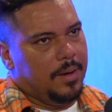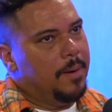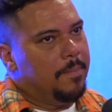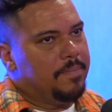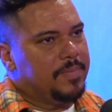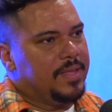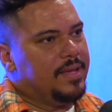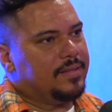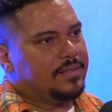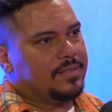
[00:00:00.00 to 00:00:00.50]

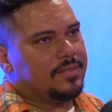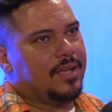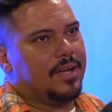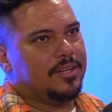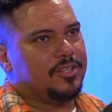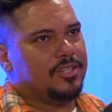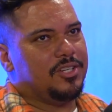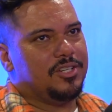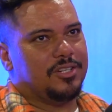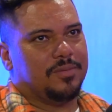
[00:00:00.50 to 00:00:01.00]
Esses
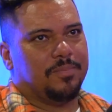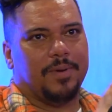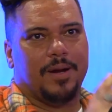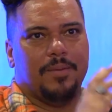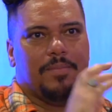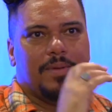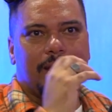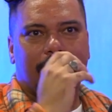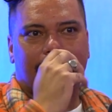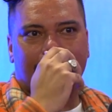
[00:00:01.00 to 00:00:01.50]
artistas, para
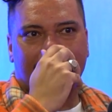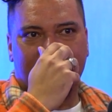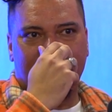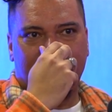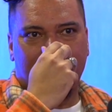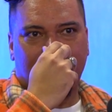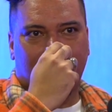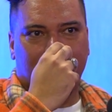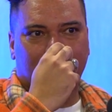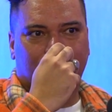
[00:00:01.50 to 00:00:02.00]
mim,
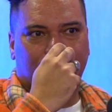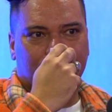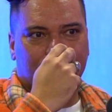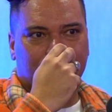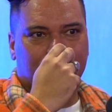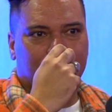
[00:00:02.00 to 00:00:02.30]
é, como se fosse,